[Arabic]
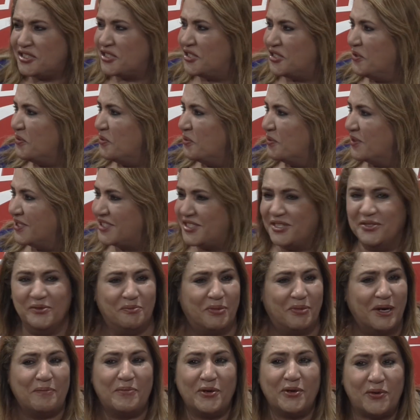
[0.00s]
شنو
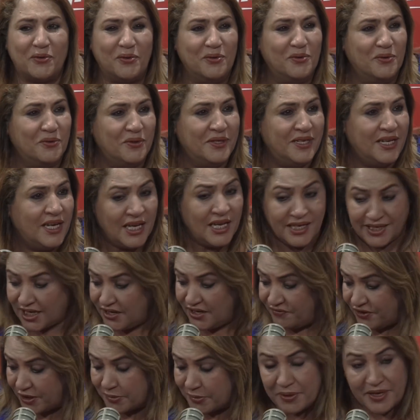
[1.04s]
شنو بربي يقولوا لي بن
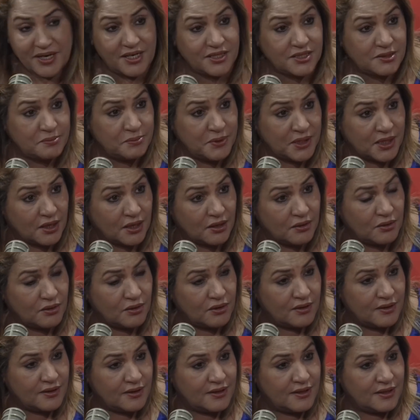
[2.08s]
علي بالرسمي راه
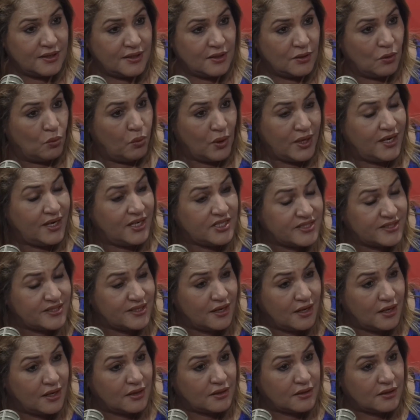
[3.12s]
بالحق والله اش
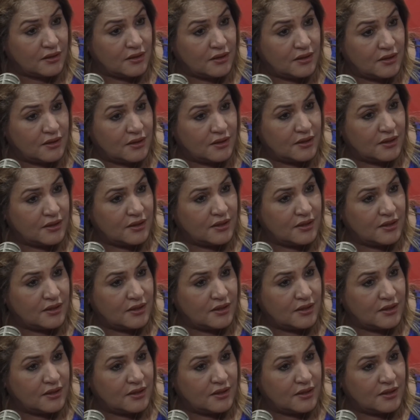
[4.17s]
صار انت